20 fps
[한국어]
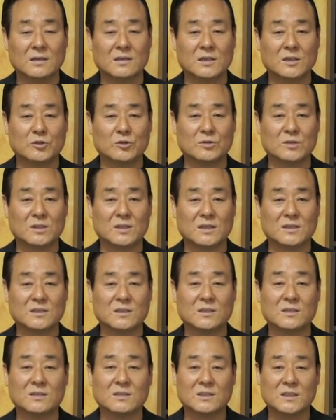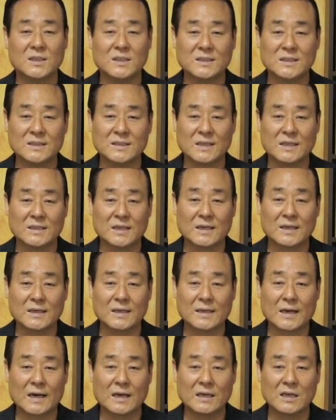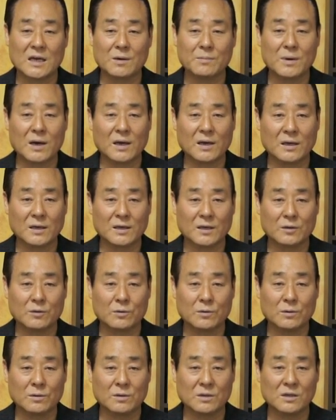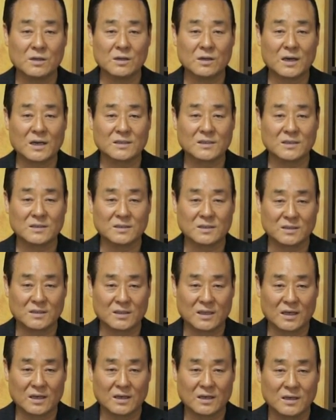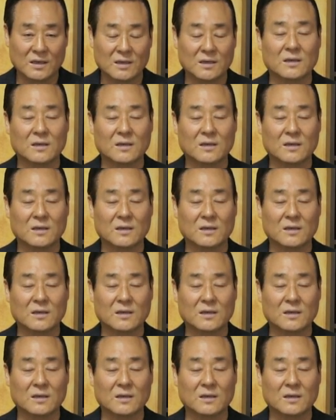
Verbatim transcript: 예수님께서 대제사장 가야바에게로 끌려가셨을 때